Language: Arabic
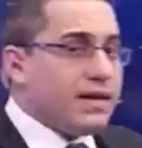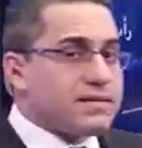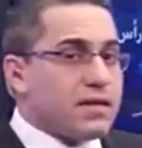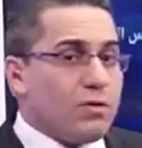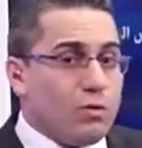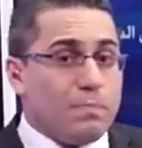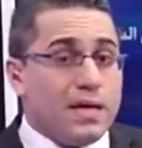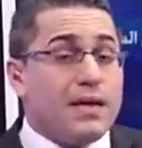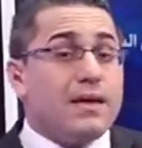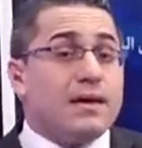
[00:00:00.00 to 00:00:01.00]
اللي يصنعون
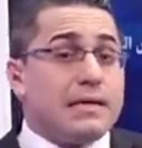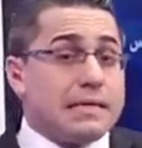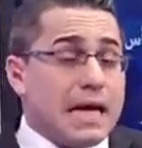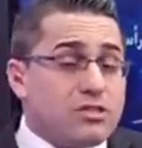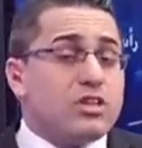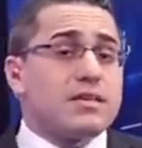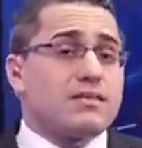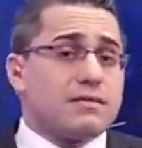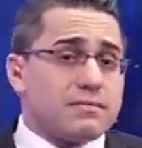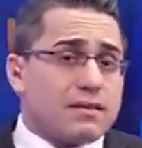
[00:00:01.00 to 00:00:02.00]
به
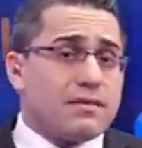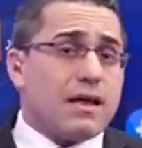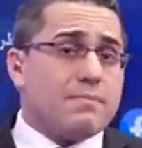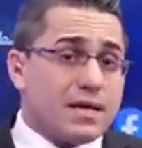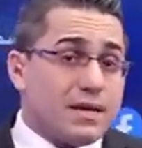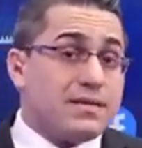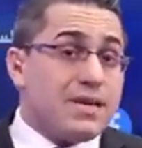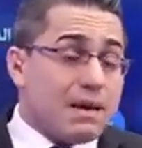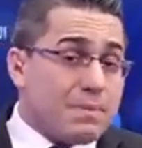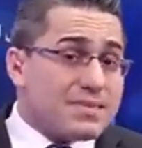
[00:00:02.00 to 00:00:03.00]
اجهزه الطرد
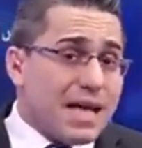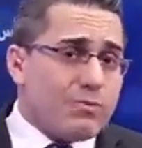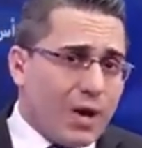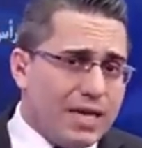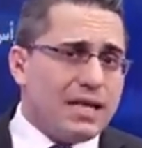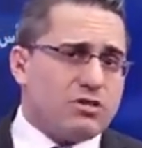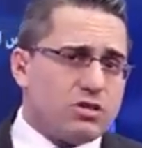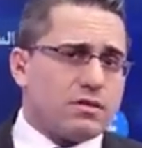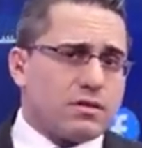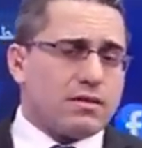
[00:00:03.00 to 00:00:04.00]
المركزيه، المصنع الوحيد
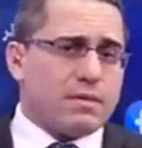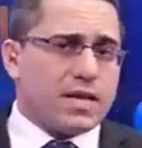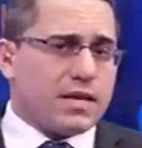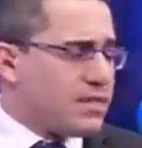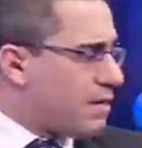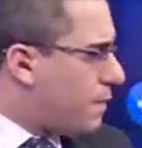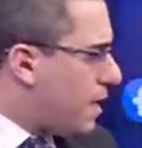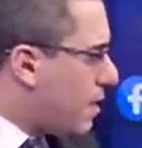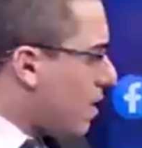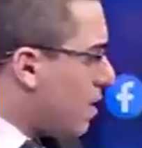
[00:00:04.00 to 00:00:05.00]
لاجهزه الطرد المركزيه
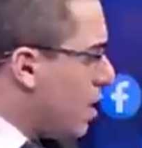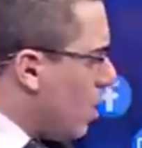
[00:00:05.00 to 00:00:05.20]
في ايران